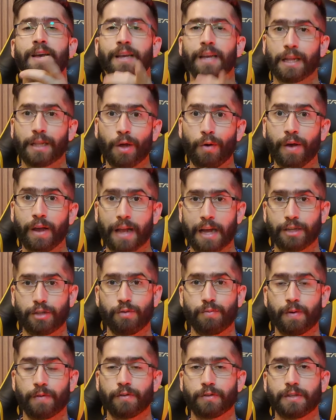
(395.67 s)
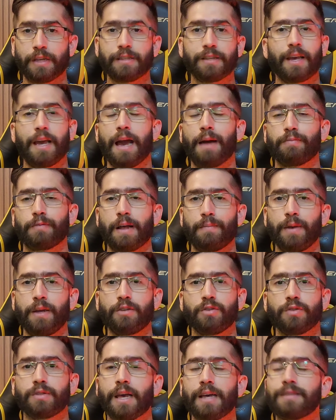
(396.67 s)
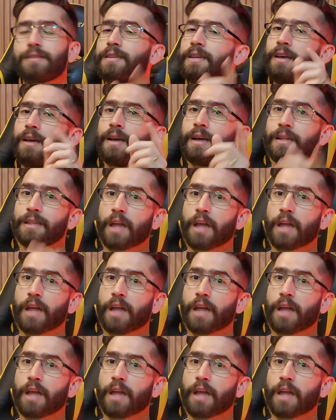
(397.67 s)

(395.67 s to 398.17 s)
Quer dar um recadinho para vocês aqui rapidamente, eu esqueci,